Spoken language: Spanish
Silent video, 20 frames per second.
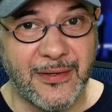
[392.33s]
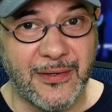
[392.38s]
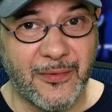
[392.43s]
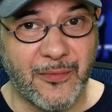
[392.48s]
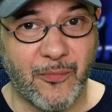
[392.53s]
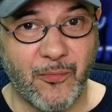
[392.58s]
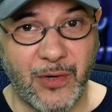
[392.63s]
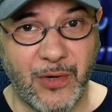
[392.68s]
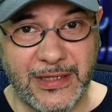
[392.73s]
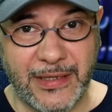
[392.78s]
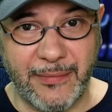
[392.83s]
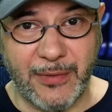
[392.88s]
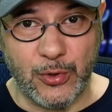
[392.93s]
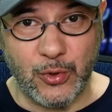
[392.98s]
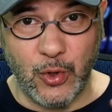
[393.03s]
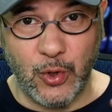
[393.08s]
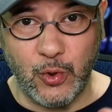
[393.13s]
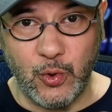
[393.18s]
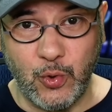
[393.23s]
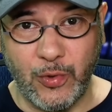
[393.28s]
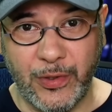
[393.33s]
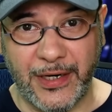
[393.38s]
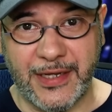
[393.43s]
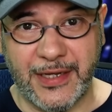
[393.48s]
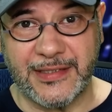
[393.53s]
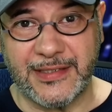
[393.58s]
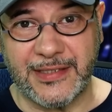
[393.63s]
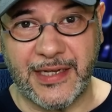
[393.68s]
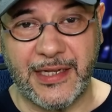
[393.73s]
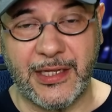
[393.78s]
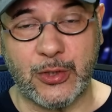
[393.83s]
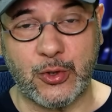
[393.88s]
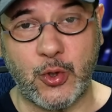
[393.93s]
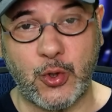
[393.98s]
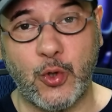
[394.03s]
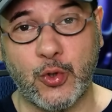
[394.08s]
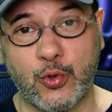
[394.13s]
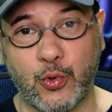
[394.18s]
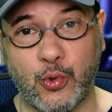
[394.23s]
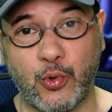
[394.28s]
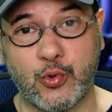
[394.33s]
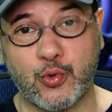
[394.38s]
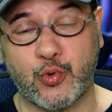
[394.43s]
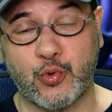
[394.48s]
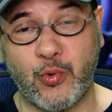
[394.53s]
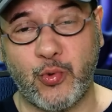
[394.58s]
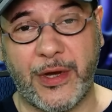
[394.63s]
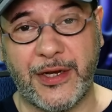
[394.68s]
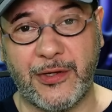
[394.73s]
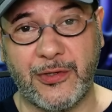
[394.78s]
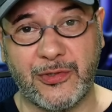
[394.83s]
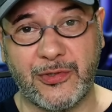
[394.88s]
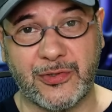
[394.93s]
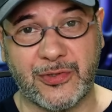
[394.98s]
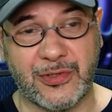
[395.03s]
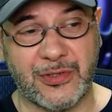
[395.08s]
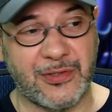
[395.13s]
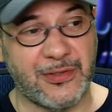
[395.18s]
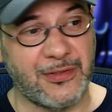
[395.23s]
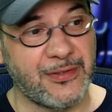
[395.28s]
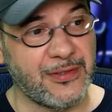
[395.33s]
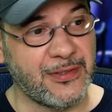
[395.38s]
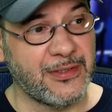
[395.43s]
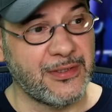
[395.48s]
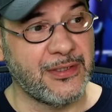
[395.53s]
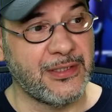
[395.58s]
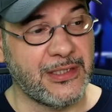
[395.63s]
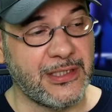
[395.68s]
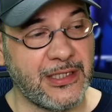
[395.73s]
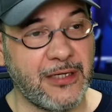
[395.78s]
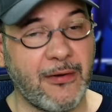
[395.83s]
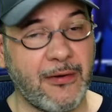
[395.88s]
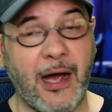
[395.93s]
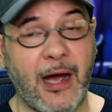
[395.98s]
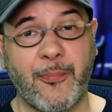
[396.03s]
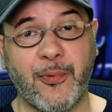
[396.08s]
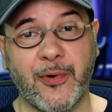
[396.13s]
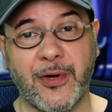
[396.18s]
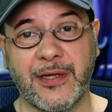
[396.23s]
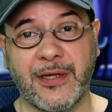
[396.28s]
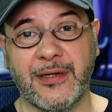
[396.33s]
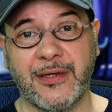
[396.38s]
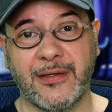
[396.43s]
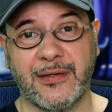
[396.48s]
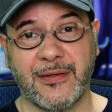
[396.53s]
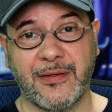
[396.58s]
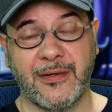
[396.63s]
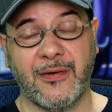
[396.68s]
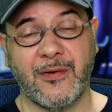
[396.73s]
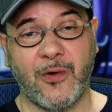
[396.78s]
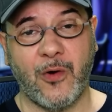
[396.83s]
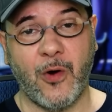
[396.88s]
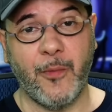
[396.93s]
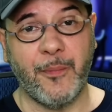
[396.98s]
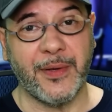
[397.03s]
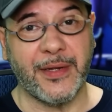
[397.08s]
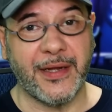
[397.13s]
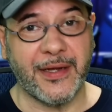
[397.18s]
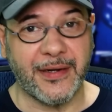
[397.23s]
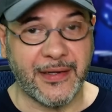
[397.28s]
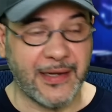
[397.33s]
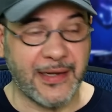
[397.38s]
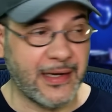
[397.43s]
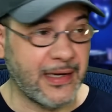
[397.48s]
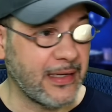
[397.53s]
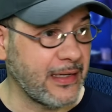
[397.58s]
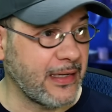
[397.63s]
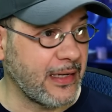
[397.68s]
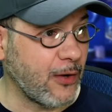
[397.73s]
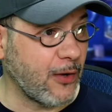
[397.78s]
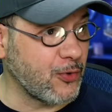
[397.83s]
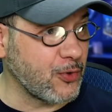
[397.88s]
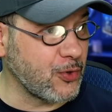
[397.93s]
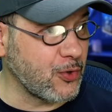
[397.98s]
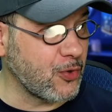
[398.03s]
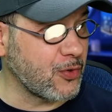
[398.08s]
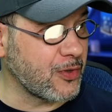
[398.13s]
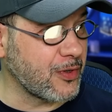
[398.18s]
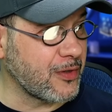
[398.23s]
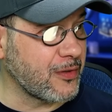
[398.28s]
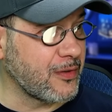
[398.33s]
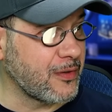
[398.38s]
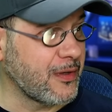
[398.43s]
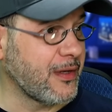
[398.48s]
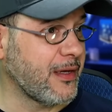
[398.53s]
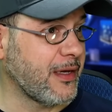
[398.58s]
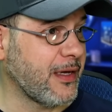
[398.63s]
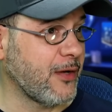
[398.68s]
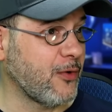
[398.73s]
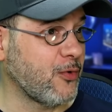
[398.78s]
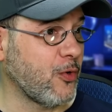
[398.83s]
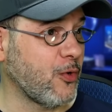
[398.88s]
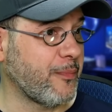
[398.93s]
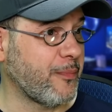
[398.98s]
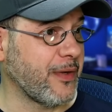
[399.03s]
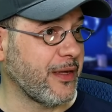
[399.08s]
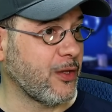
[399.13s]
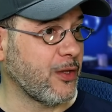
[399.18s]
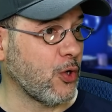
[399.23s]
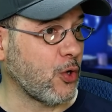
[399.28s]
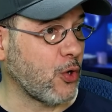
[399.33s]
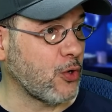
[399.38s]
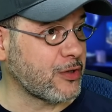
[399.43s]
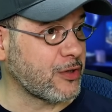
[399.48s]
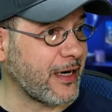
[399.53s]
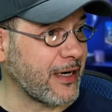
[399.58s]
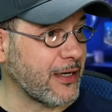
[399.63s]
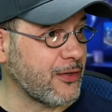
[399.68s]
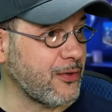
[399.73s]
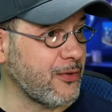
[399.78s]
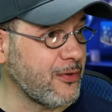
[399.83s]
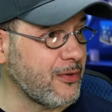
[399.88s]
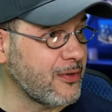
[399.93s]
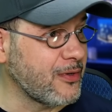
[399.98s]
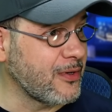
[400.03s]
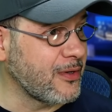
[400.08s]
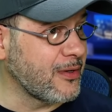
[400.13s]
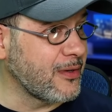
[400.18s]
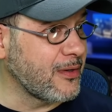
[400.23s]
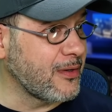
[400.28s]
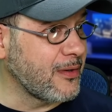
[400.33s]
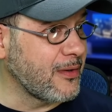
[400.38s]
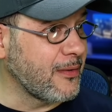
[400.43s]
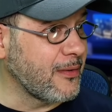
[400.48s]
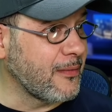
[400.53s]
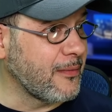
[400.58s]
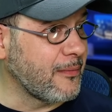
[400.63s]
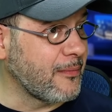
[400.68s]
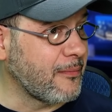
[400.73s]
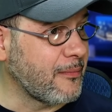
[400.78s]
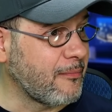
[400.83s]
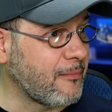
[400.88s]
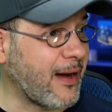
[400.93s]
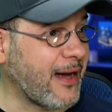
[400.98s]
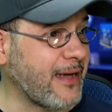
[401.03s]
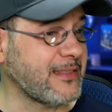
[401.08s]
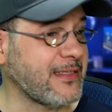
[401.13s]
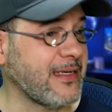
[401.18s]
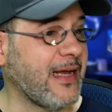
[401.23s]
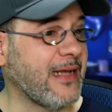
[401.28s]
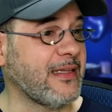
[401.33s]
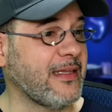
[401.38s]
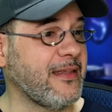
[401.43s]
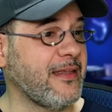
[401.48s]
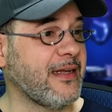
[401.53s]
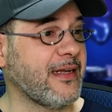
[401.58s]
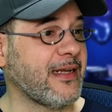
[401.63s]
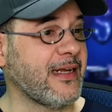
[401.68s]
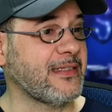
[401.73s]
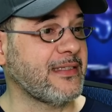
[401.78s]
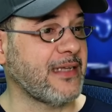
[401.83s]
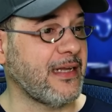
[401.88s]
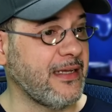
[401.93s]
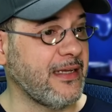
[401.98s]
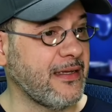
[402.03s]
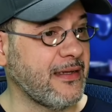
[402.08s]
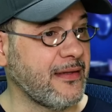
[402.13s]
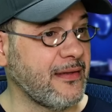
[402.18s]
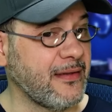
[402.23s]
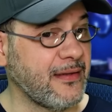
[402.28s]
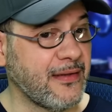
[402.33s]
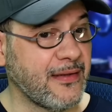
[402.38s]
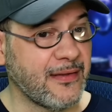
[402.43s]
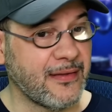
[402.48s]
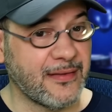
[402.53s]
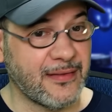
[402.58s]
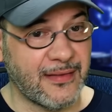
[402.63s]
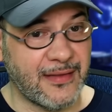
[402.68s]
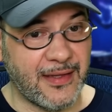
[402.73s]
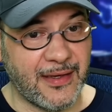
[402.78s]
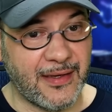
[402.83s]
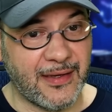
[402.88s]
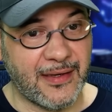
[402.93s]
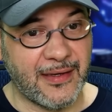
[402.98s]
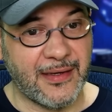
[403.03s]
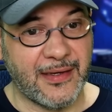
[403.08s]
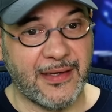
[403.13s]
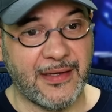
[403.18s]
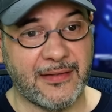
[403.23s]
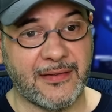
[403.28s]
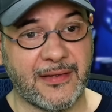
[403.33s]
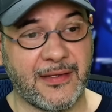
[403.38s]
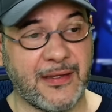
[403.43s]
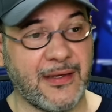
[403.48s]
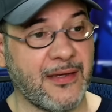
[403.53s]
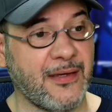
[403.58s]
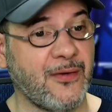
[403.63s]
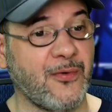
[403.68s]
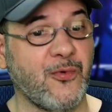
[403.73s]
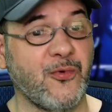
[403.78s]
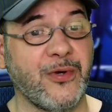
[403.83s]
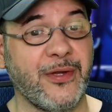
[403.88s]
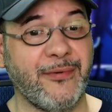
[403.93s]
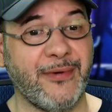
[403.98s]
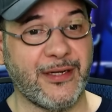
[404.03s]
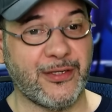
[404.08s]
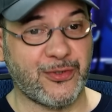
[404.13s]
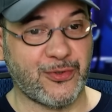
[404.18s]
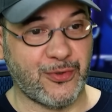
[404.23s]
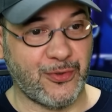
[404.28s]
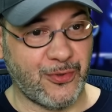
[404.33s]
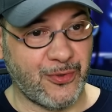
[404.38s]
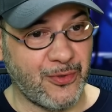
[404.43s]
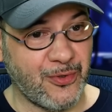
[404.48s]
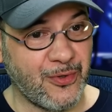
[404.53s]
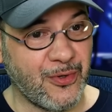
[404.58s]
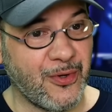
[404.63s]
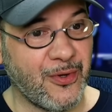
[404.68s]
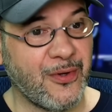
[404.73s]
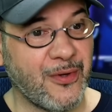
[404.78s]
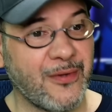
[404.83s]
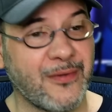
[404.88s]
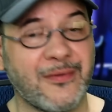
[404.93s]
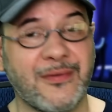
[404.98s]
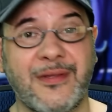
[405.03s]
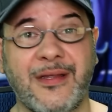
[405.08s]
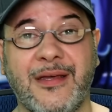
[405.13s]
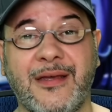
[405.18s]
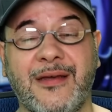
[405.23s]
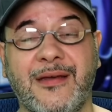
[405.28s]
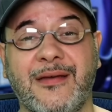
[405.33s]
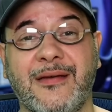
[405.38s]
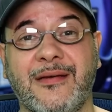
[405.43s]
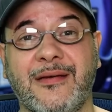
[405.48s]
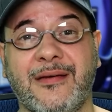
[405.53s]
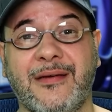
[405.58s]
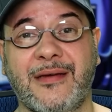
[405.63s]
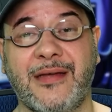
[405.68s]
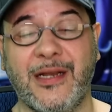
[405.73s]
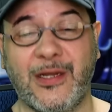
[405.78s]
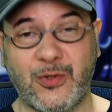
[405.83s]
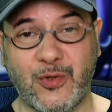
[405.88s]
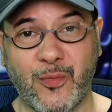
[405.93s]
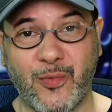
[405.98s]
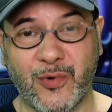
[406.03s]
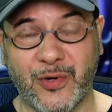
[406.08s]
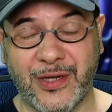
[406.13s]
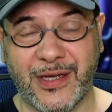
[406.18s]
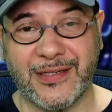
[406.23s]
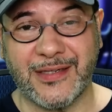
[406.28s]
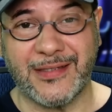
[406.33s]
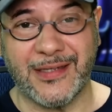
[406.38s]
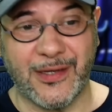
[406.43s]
Muéstrame todos tus credenciales de todos tus usuarios y vas a poder operar en la Unión Europea. De lo contrario, vas a tener que salir de este universo de criptomonedas en